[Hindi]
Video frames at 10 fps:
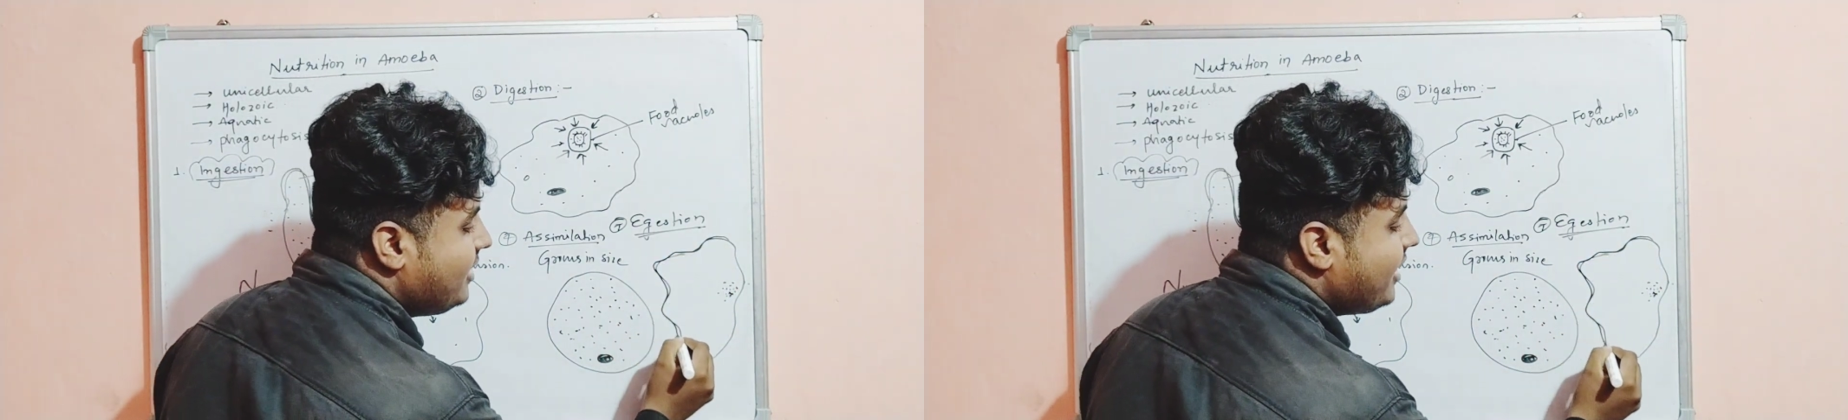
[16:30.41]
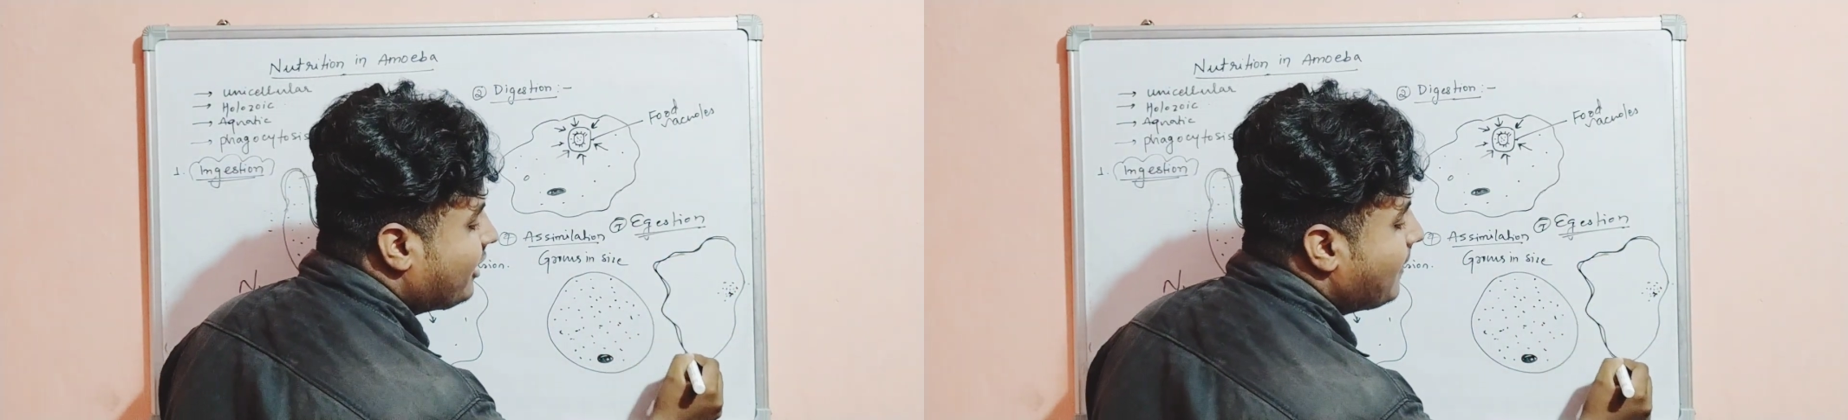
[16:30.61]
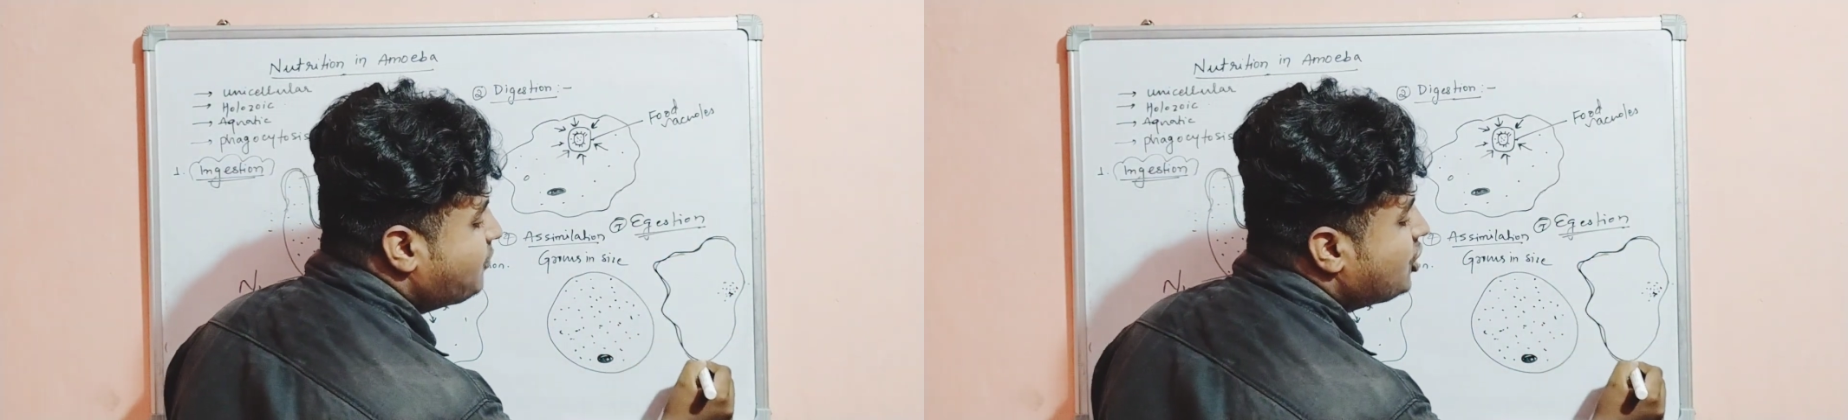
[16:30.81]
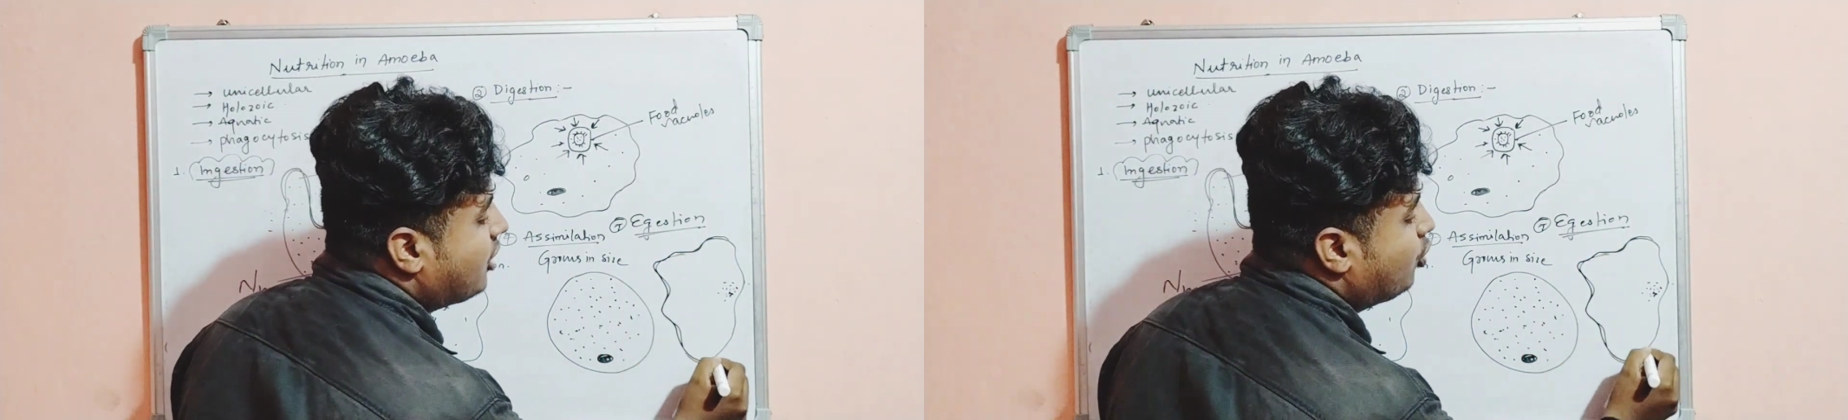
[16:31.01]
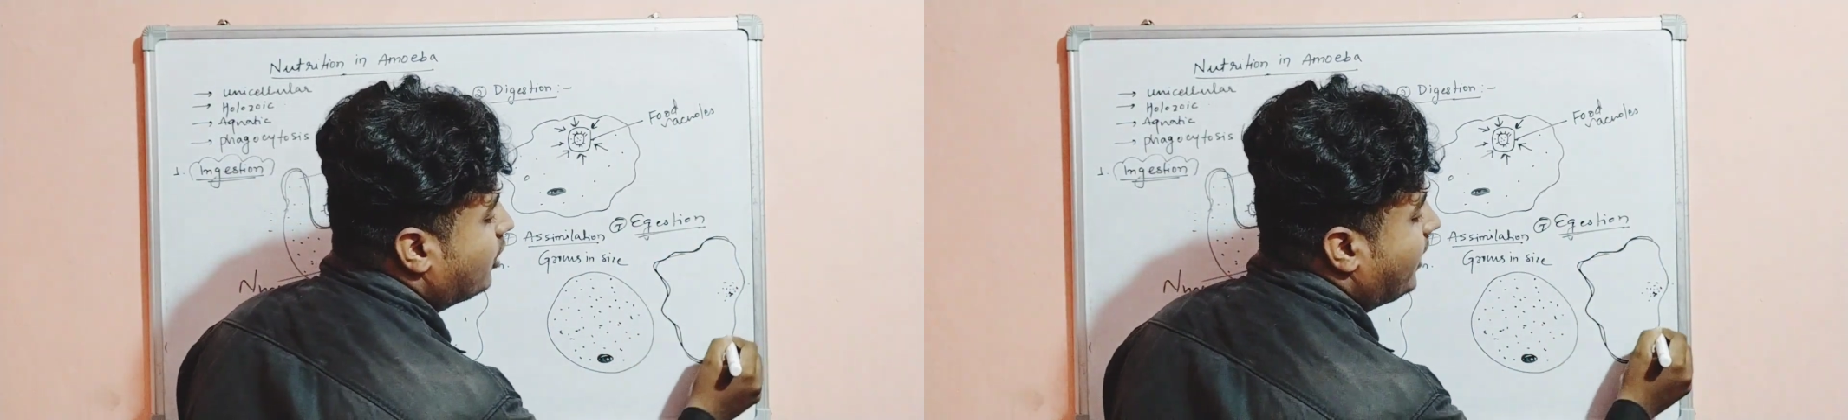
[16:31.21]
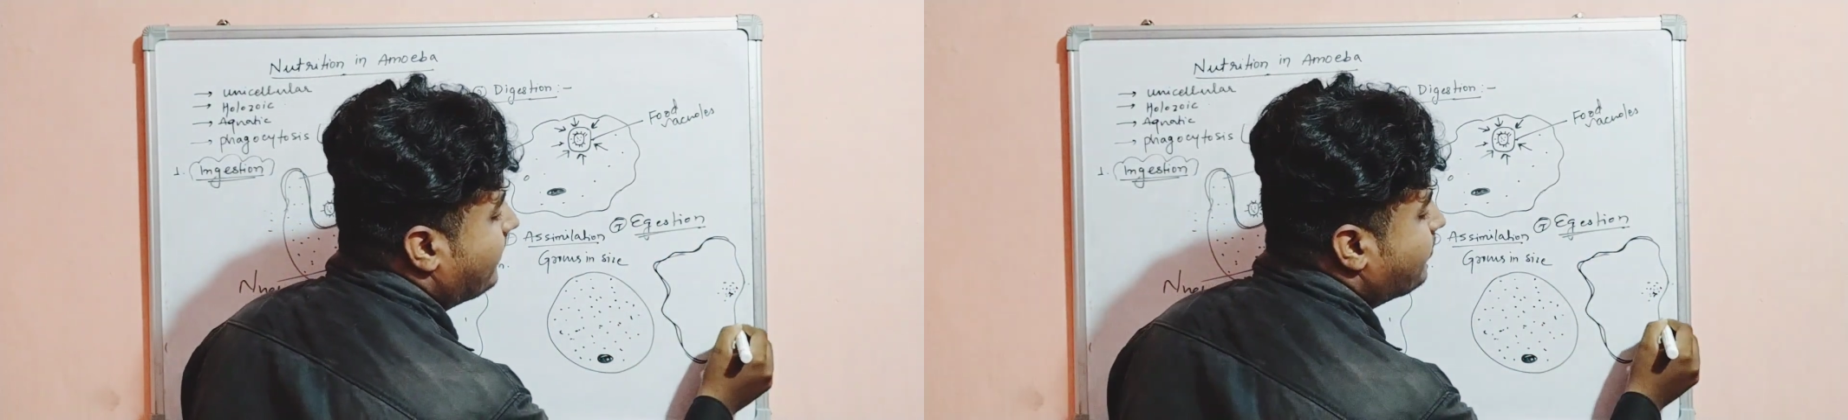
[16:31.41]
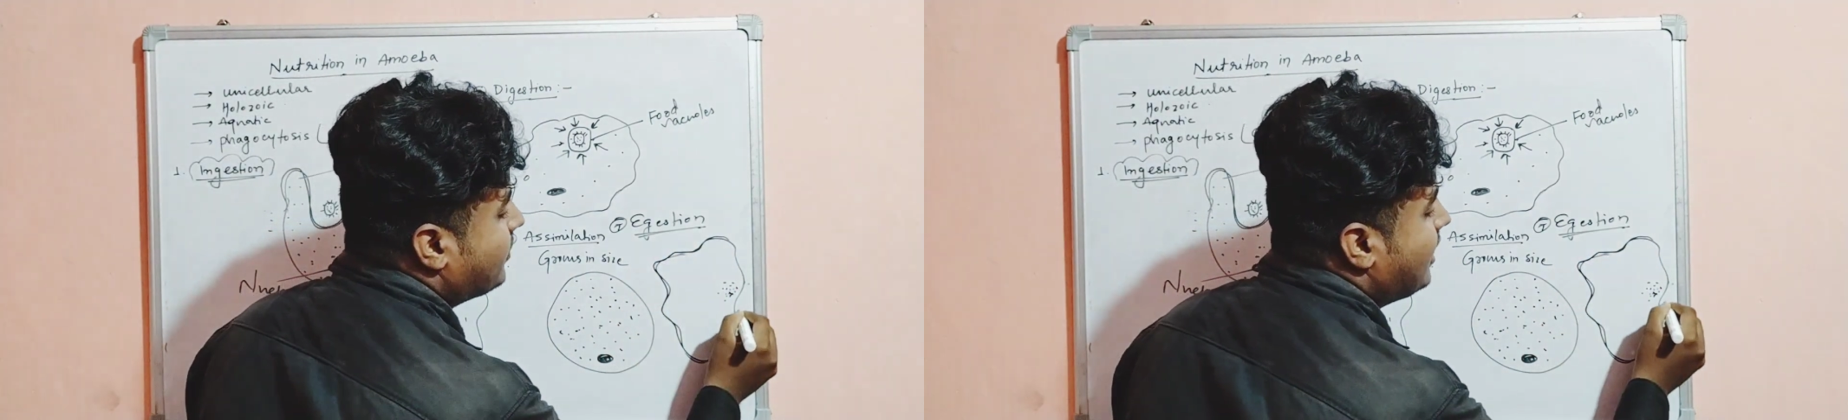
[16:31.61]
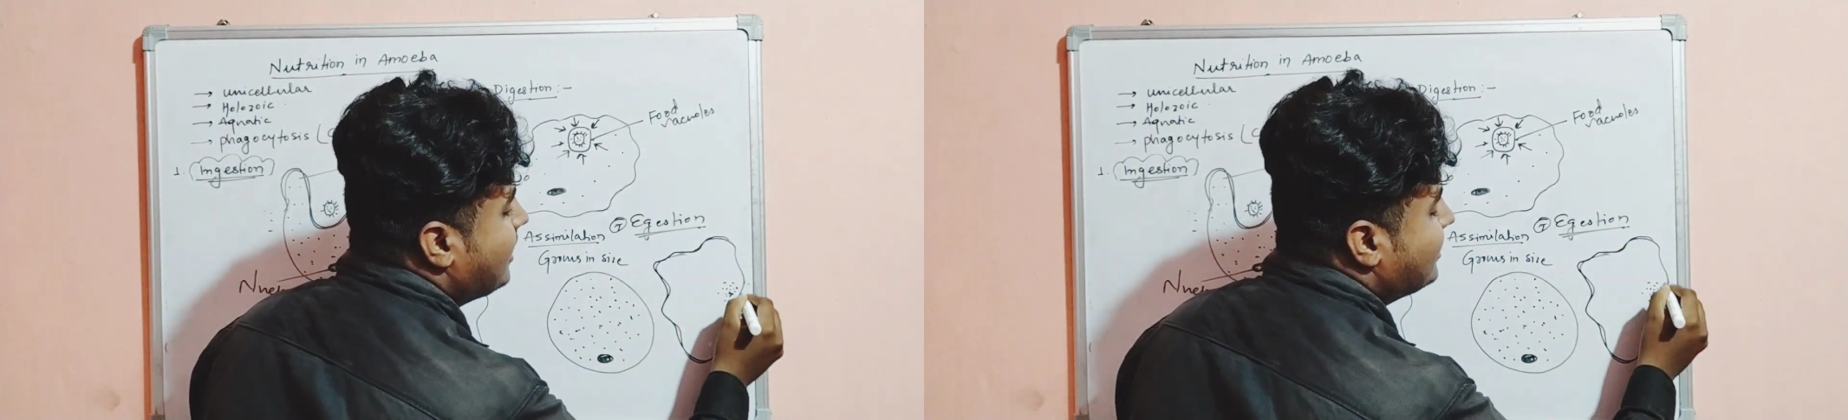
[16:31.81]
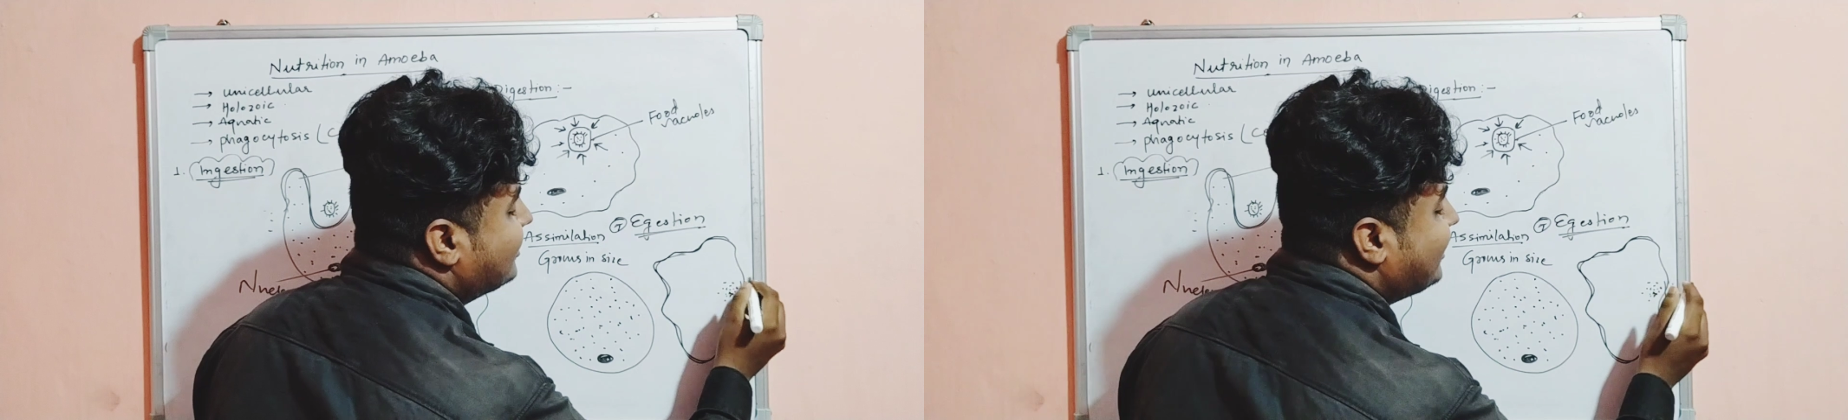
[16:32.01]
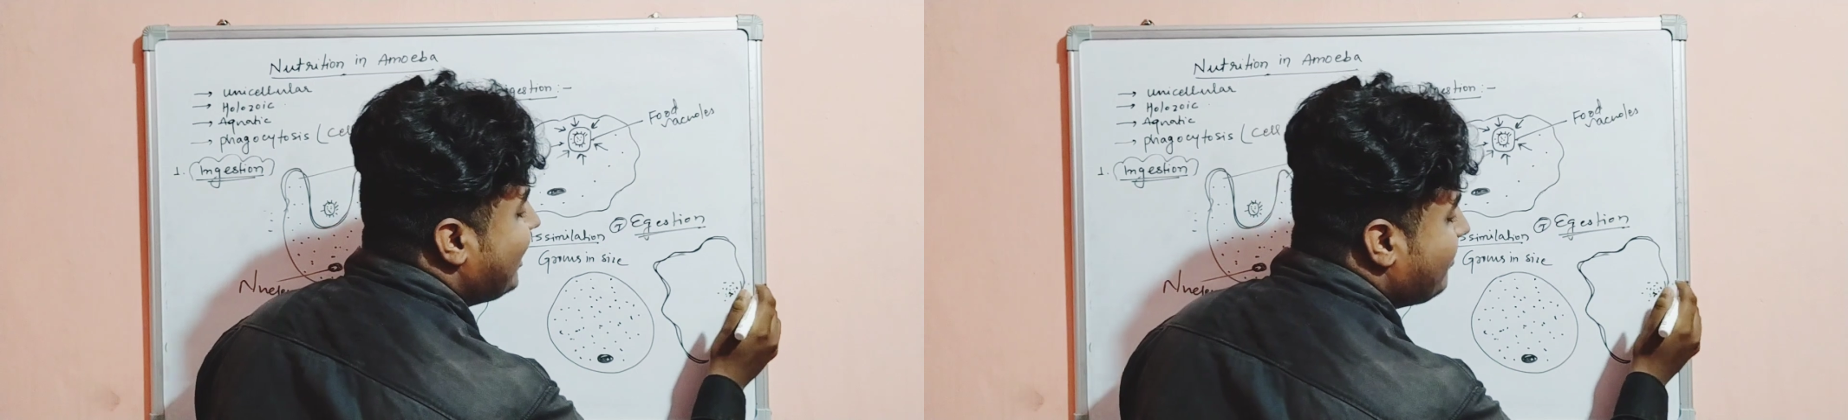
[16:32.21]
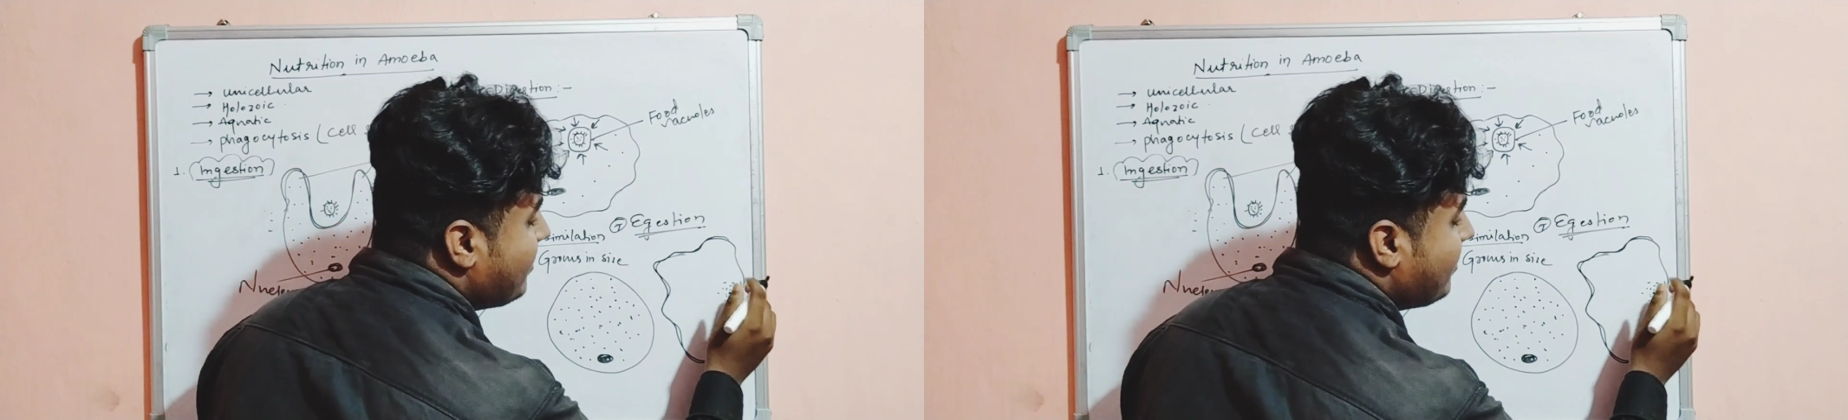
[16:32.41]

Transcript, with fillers: ये रप्चर होगा सेल